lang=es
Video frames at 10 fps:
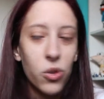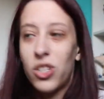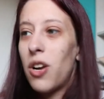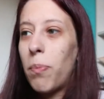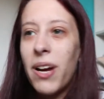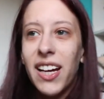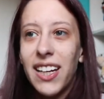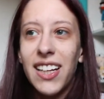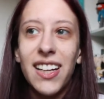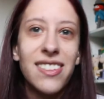O sea, no pueden
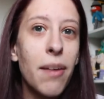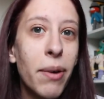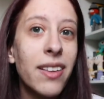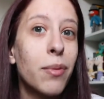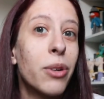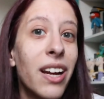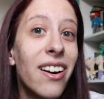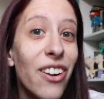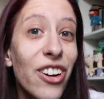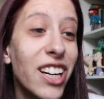criticar esa parte porque es
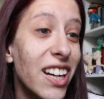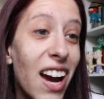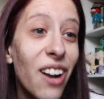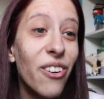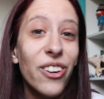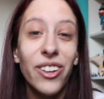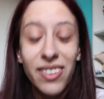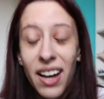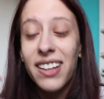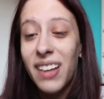re original, boludo,
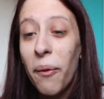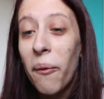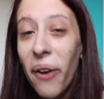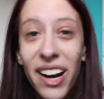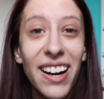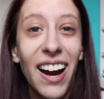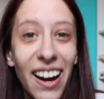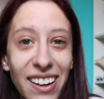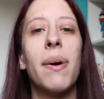está, está buena.